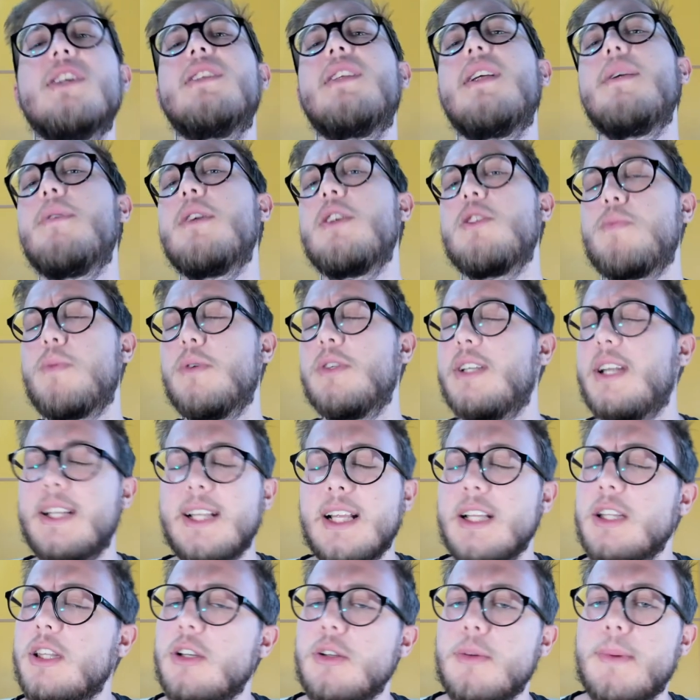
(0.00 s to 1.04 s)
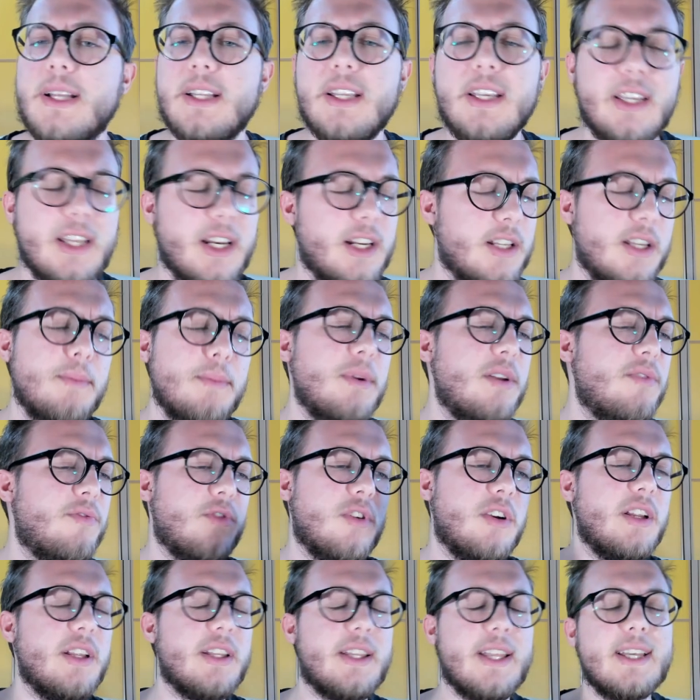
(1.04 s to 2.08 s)
andremo a rispondere ad altre domande incredibili
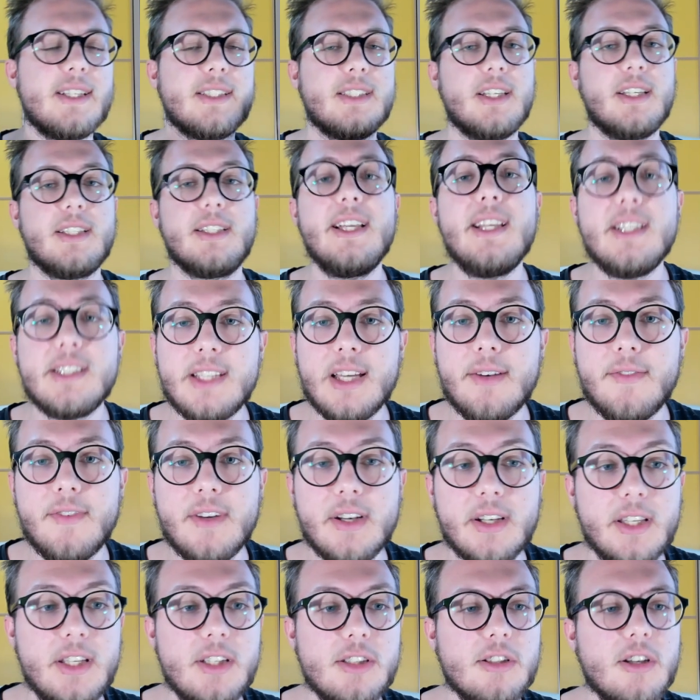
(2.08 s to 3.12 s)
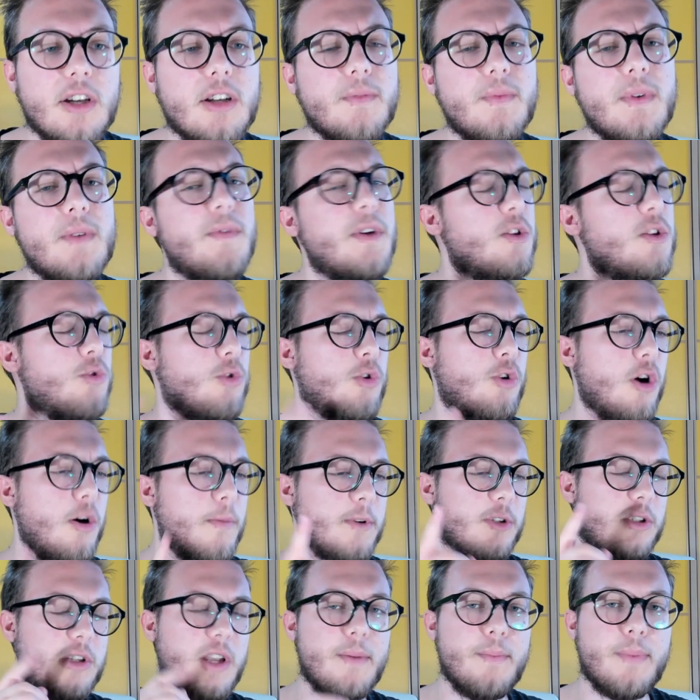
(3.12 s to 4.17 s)
fuori di testa del server Discord. Vi invito,
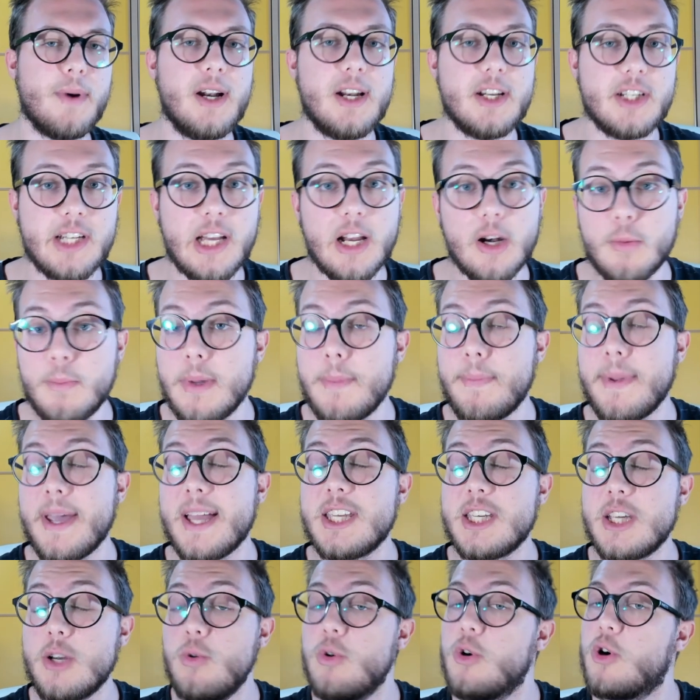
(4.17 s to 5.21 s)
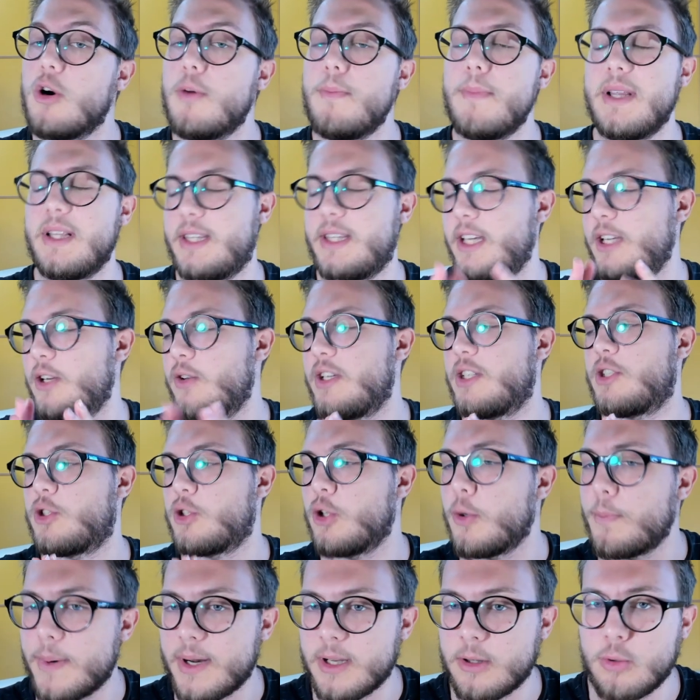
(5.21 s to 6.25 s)
come sempre, a lasciare un mi piace, un commentino e
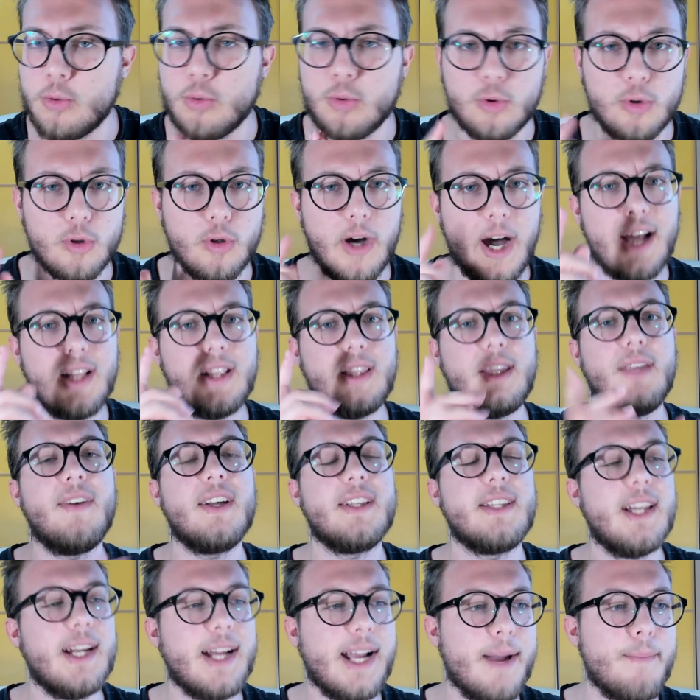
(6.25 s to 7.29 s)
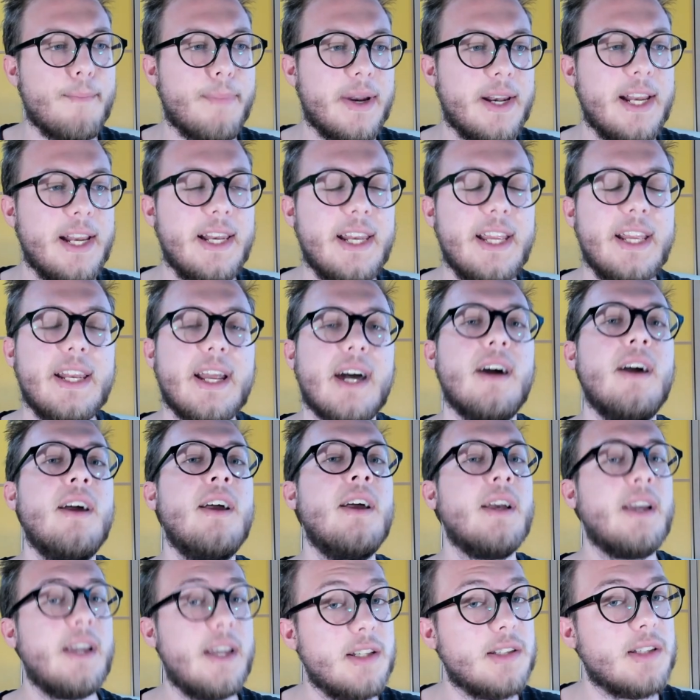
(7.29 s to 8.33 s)
soprattutto attivate la
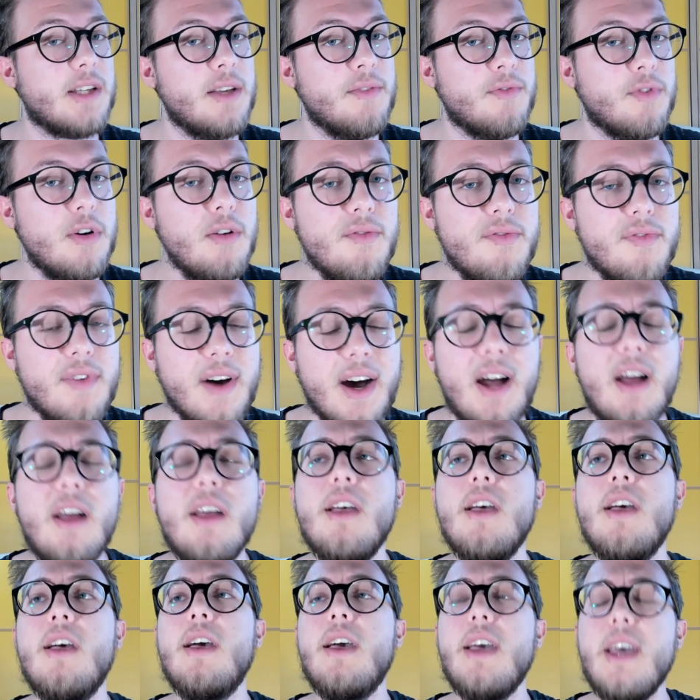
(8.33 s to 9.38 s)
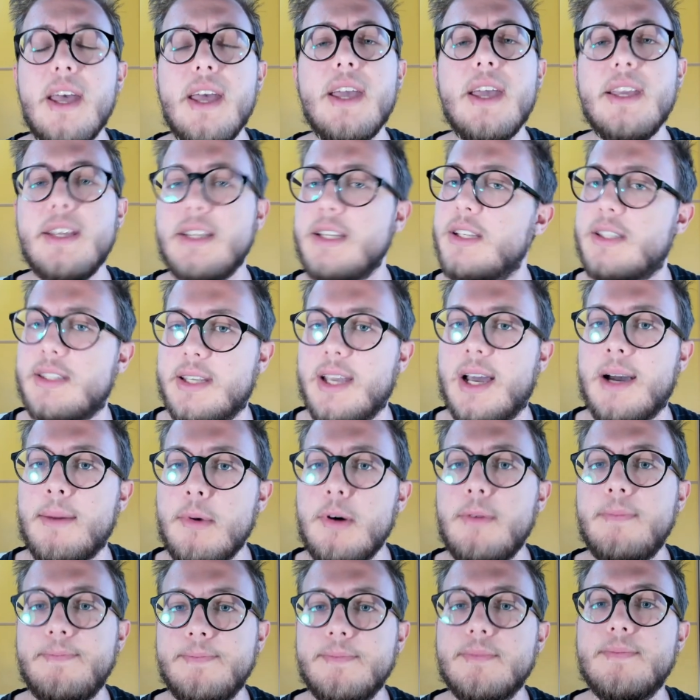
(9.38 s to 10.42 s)
campanellina che schifo non fa e
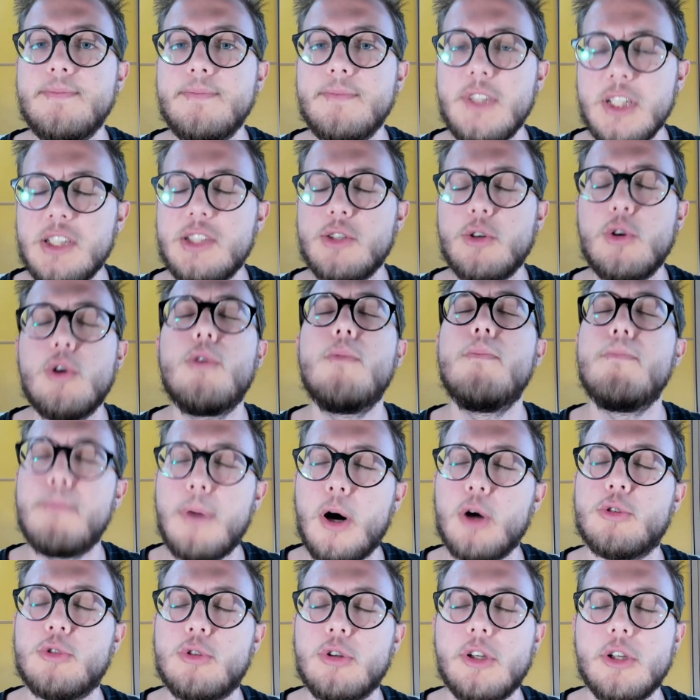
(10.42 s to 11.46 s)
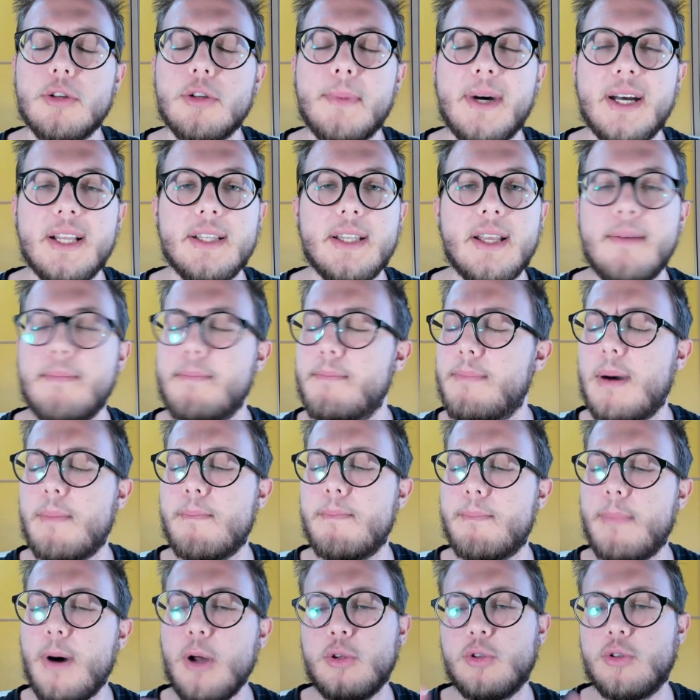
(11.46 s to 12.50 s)
iniziamo. Ci sono un botto di domande, ma
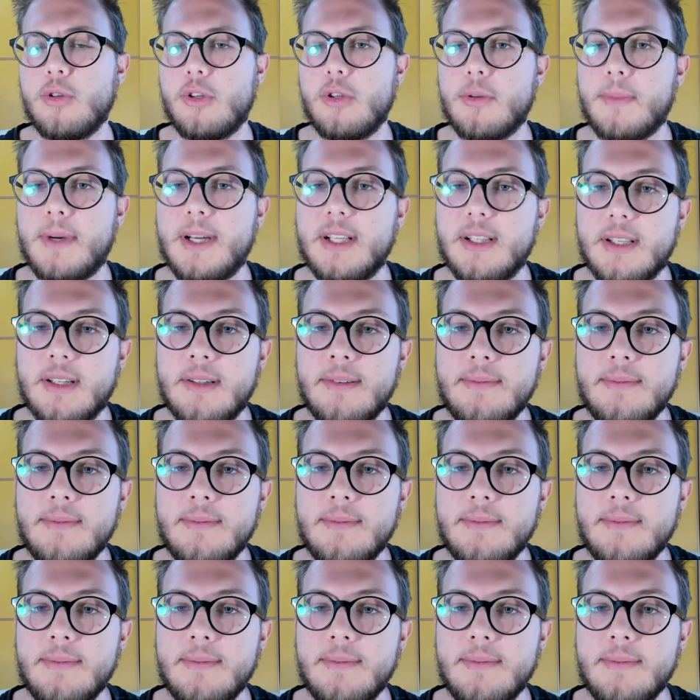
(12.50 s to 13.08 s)
un botto di domande.